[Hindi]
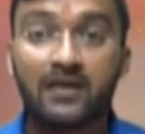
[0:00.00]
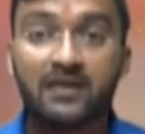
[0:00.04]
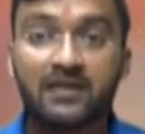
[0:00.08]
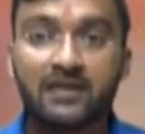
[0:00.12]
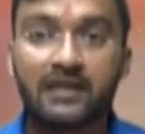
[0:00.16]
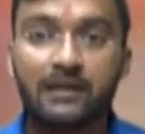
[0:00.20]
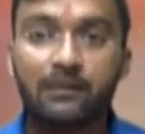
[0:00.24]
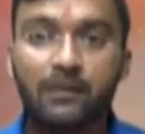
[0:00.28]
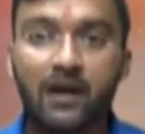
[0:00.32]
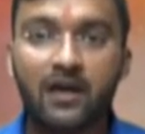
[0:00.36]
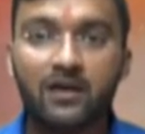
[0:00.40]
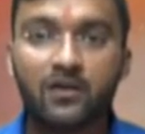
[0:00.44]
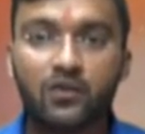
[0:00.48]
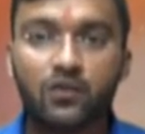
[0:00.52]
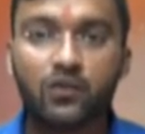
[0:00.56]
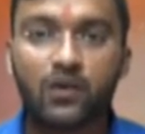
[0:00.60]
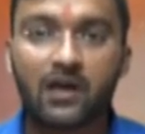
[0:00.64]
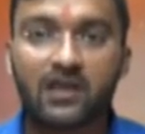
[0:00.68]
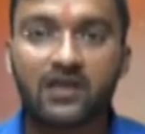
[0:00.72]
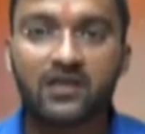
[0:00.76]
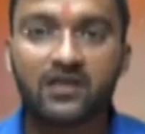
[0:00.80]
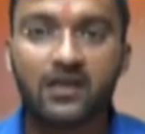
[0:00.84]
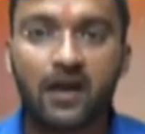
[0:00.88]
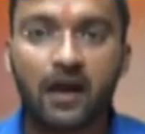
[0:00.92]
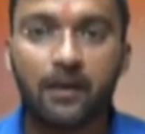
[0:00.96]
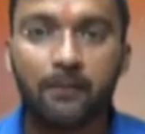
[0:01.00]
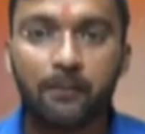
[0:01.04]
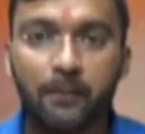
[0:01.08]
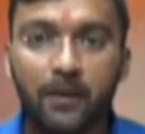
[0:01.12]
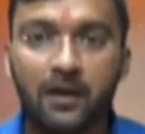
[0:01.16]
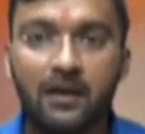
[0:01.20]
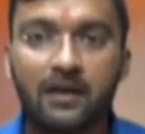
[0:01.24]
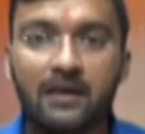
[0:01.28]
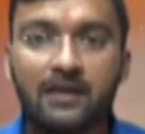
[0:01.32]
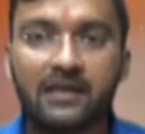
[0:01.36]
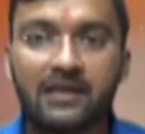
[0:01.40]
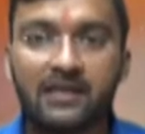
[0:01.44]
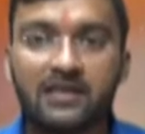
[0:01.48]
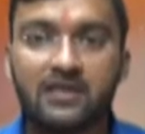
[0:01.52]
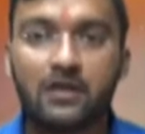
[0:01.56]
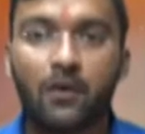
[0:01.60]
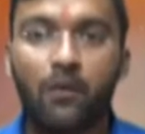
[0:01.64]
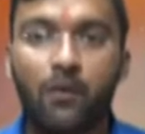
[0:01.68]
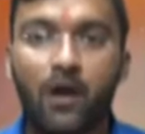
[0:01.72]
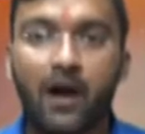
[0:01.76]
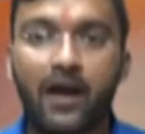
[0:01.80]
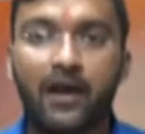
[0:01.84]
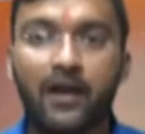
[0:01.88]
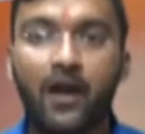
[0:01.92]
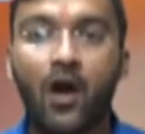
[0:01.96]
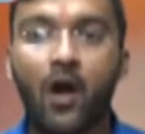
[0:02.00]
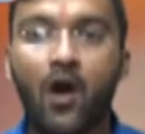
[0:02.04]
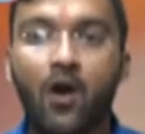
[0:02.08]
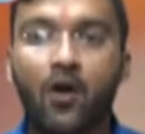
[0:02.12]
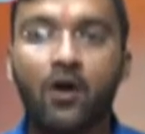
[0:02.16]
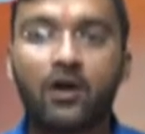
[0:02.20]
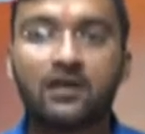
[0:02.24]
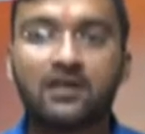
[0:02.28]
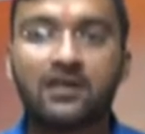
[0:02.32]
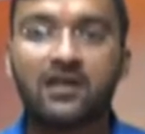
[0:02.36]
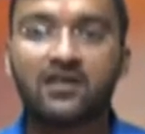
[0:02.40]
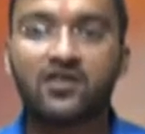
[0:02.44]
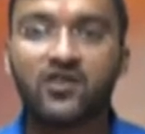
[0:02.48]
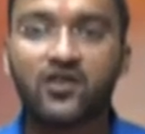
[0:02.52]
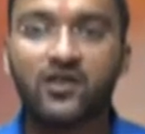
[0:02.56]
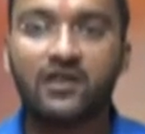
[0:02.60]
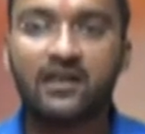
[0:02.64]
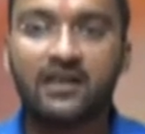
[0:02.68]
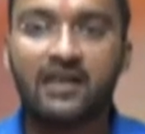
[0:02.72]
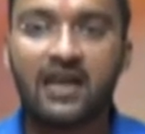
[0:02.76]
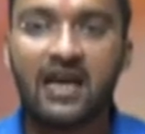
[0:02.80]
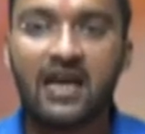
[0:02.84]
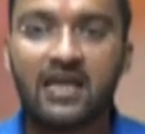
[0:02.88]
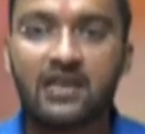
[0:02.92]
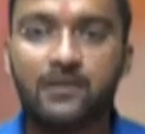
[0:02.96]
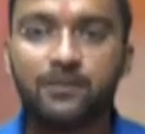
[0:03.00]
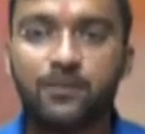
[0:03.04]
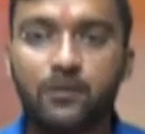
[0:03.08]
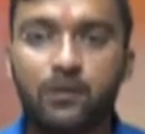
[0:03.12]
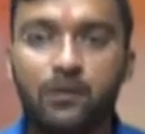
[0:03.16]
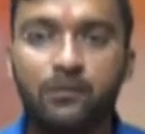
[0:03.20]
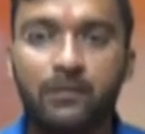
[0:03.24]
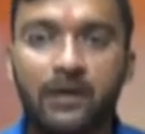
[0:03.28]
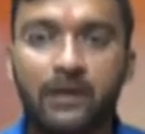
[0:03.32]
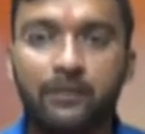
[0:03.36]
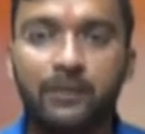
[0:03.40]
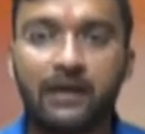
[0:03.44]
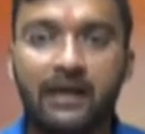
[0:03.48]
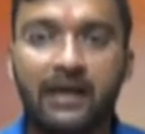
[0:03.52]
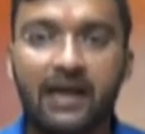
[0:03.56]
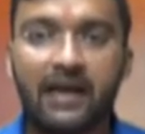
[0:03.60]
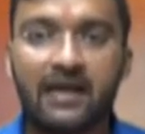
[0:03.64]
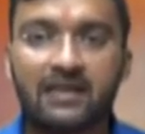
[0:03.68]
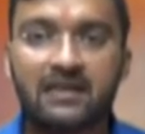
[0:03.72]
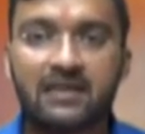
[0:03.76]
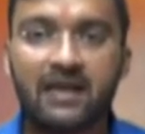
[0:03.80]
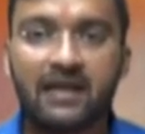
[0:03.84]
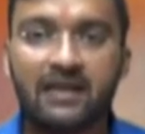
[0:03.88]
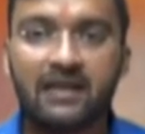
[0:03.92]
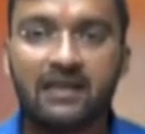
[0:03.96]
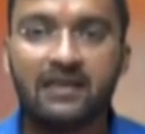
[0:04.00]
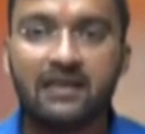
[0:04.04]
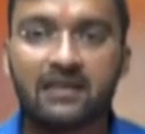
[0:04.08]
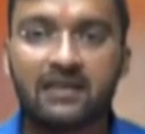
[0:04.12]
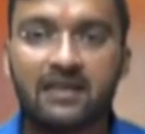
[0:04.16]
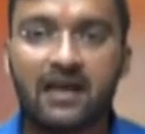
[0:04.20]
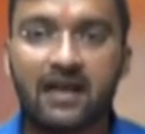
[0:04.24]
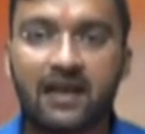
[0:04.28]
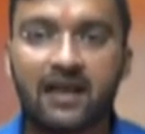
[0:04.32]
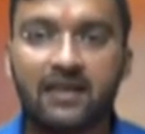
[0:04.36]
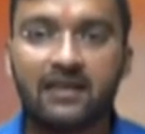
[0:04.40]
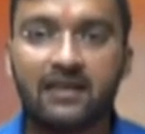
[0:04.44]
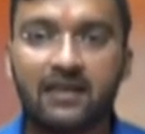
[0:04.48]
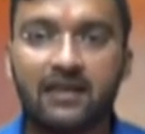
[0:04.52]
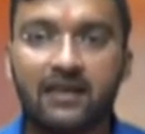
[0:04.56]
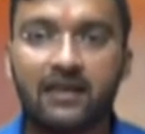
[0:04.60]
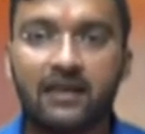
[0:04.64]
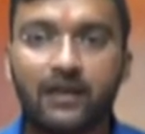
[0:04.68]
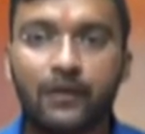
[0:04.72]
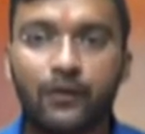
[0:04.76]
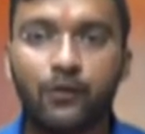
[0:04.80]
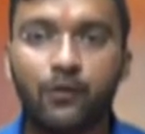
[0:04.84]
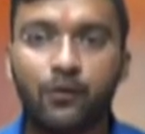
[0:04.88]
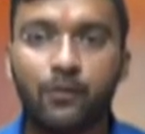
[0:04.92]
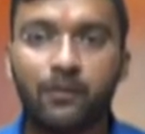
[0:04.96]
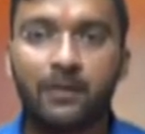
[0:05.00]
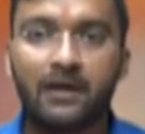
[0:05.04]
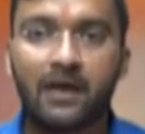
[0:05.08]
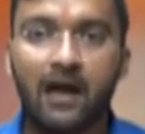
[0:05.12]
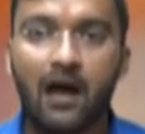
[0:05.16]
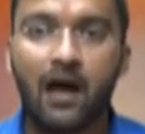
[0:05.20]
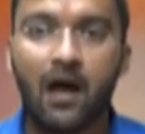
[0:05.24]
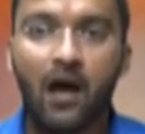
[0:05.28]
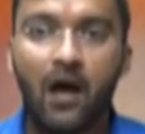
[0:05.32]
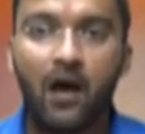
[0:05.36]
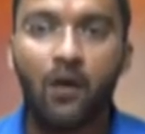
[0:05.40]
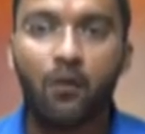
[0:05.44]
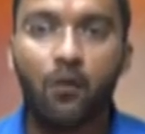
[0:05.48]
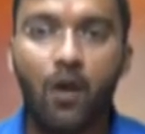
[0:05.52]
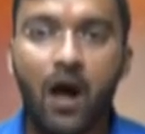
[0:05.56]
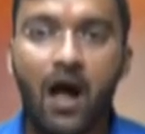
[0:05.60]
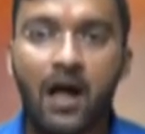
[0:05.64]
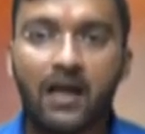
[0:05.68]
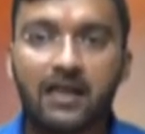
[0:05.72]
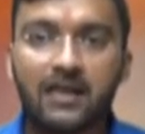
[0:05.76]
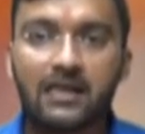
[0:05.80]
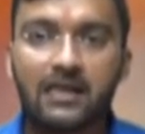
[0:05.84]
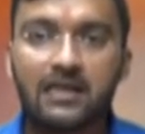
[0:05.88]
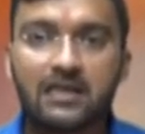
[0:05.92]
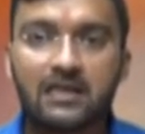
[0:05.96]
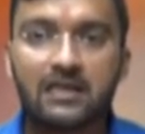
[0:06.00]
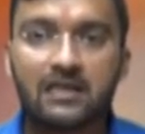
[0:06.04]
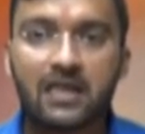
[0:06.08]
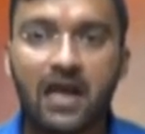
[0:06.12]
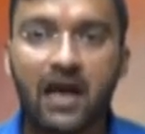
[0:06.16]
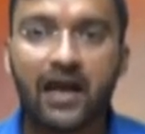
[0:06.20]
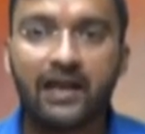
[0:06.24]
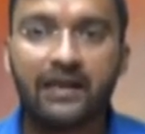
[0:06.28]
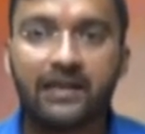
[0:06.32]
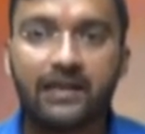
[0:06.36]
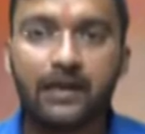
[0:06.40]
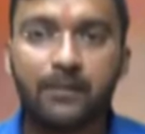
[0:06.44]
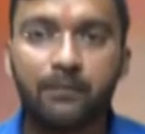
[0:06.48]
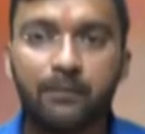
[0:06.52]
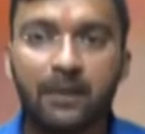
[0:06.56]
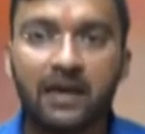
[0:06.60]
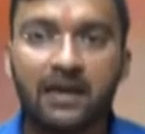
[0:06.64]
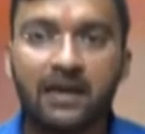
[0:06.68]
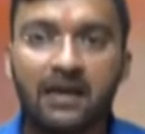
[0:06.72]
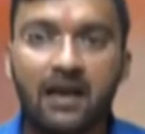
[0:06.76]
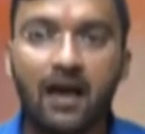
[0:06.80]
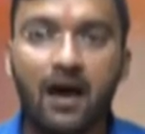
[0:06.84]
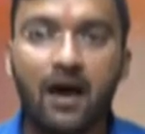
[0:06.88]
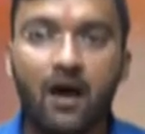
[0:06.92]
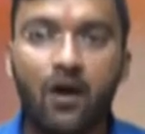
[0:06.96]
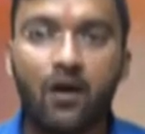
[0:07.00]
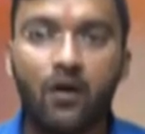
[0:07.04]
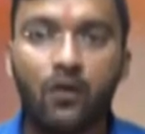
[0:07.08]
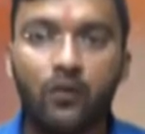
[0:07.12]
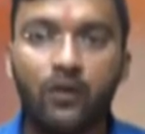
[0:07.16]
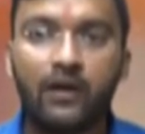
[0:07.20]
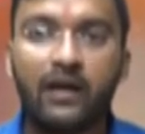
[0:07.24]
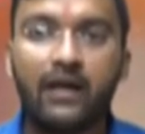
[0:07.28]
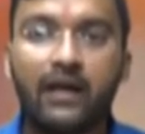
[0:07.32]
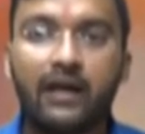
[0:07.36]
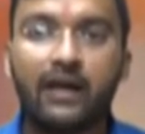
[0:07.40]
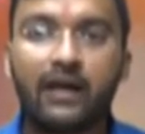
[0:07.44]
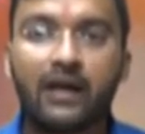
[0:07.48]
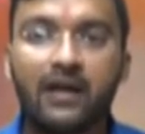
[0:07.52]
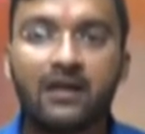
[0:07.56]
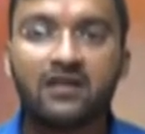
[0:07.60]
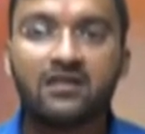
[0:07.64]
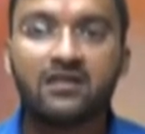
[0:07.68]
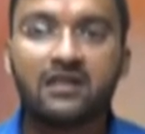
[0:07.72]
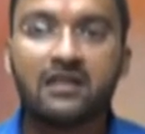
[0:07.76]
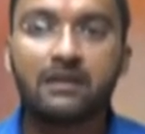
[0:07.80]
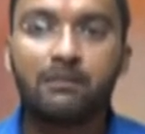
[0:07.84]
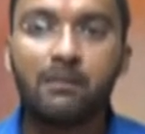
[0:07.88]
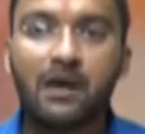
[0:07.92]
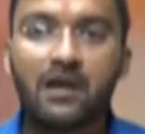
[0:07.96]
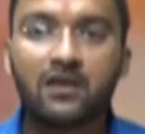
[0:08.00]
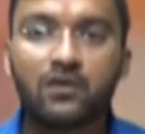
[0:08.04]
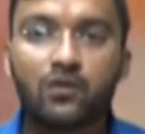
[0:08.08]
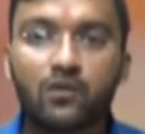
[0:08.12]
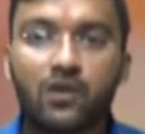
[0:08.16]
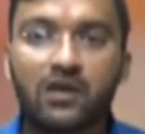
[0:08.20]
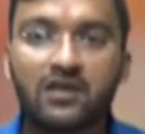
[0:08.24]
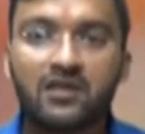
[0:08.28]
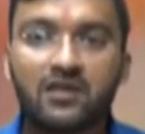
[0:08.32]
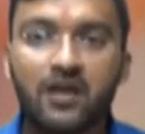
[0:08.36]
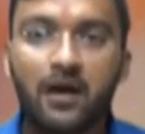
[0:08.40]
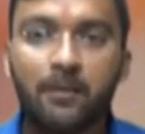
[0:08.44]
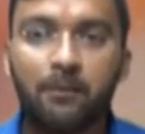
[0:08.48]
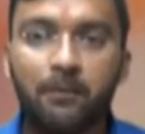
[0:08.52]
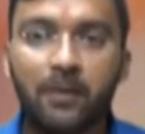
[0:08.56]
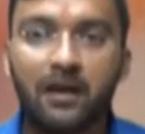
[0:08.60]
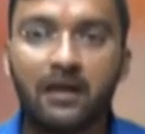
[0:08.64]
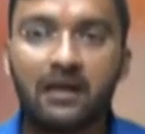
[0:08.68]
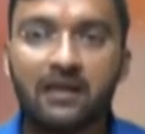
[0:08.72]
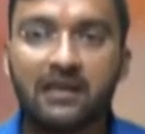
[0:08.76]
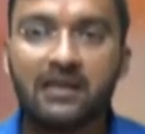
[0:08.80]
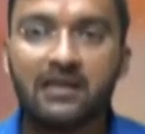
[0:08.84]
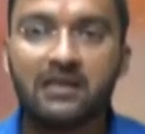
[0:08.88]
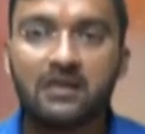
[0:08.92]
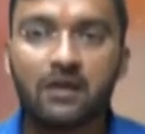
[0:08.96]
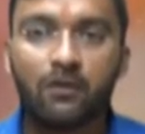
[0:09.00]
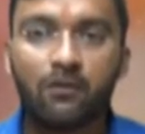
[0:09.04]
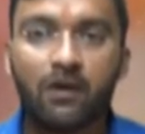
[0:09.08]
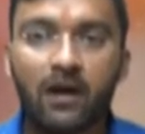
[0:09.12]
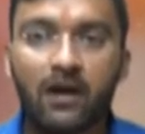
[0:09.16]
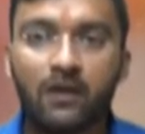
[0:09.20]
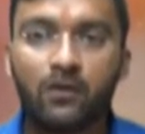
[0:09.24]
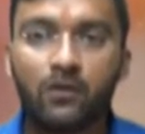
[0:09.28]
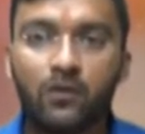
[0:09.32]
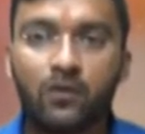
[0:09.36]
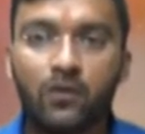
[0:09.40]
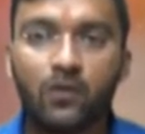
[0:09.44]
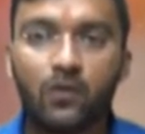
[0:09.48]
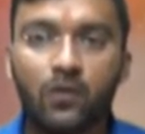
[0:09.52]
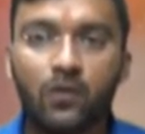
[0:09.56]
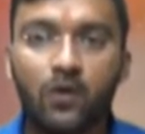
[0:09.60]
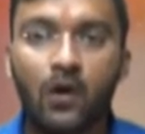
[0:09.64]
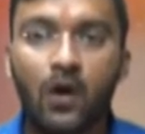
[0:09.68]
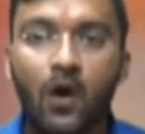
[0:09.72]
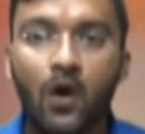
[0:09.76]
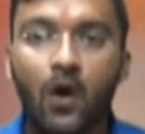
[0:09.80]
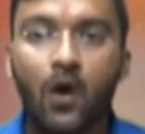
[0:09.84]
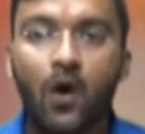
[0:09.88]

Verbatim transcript: सीमा सुरक्षा बल के जवान और दक्षिण दिनाजपुर में भी ऐसा ही नजारा देखने को मिला वहां की स्थानीय महिलाओं ने सीमा सुरक्षा बल के जवानों को